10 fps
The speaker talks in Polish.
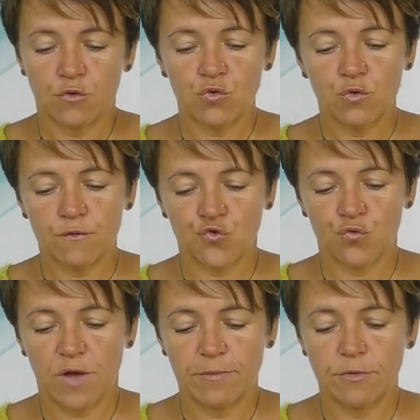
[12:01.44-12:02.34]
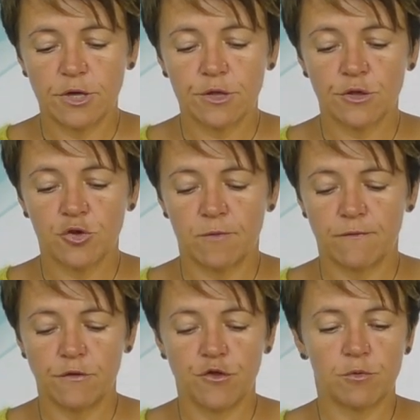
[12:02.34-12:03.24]
drutów z żółkami nigdy nie
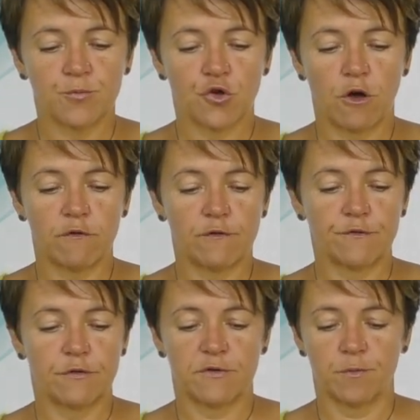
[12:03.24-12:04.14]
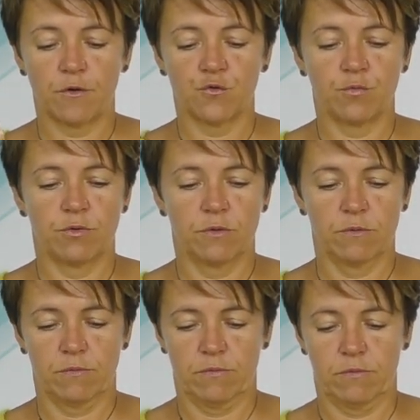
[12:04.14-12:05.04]
powinniśmy przechowywać w ten sposób.
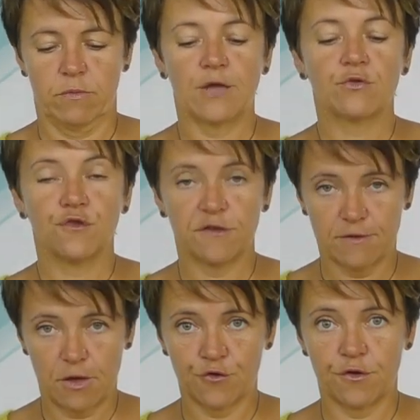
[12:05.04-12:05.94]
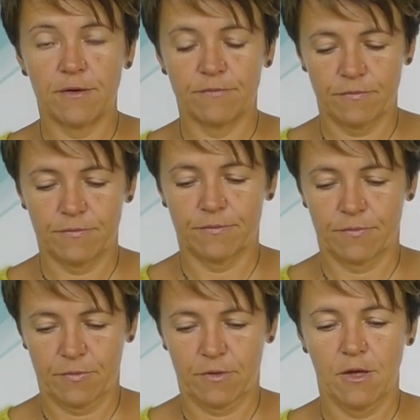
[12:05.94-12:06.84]
A to się zdarza.
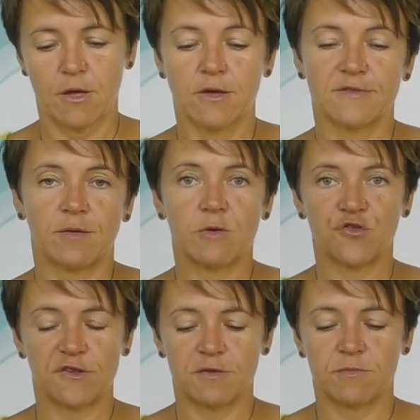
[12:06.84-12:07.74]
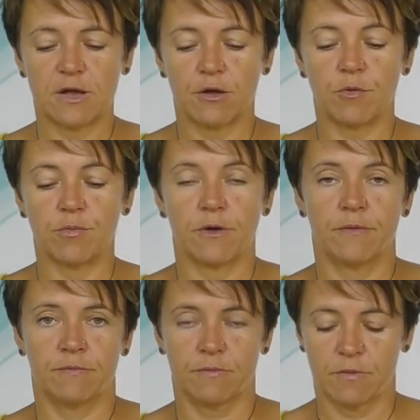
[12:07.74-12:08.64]
Sama czasem tak robię.
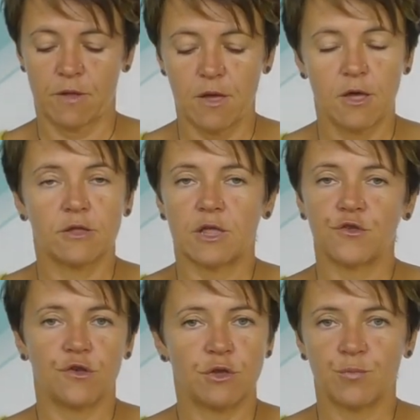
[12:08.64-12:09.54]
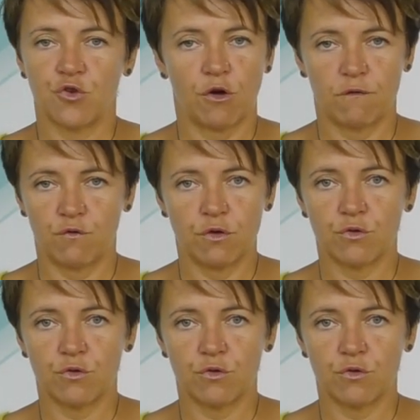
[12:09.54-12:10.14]
Tak się nie przechowuje